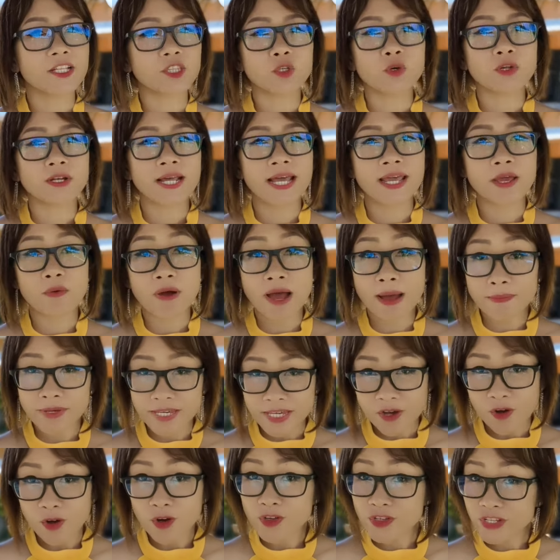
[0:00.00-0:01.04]
วนเร่งต้นให้ความ
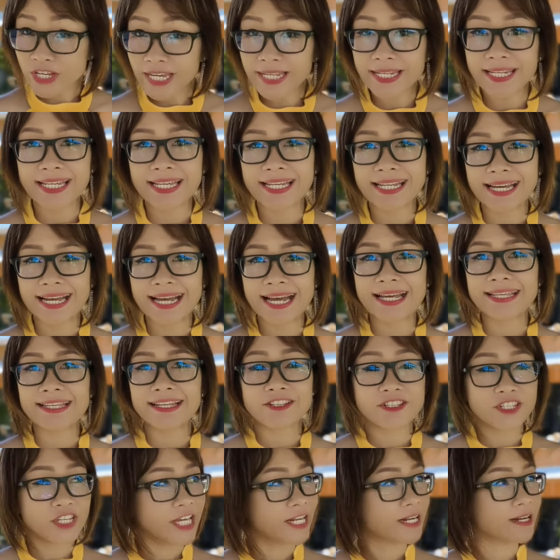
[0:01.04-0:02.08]
เขียวก็ใช้ดีนะคะ
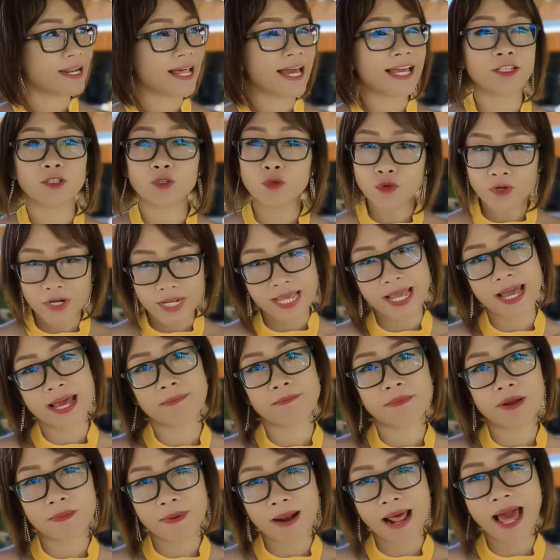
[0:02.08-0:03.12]
อย่างเช่นอะไรทุเรีย
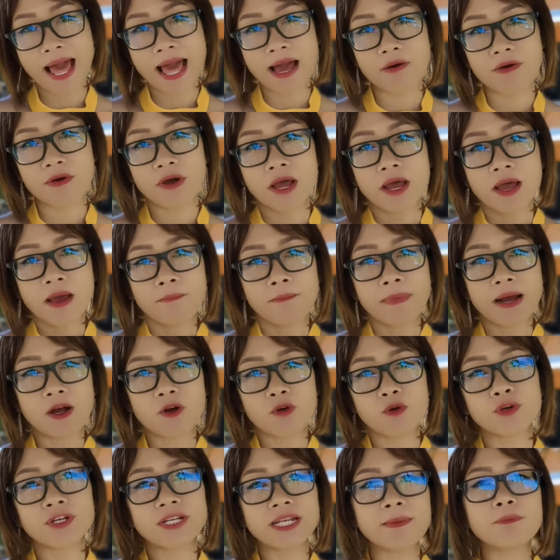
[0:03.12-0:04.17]
นมะพร้าว มั
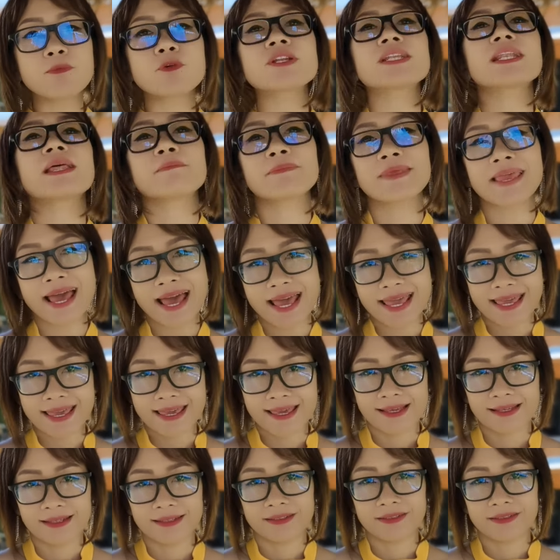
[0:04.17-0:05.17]
งคุด ละมุดลำไย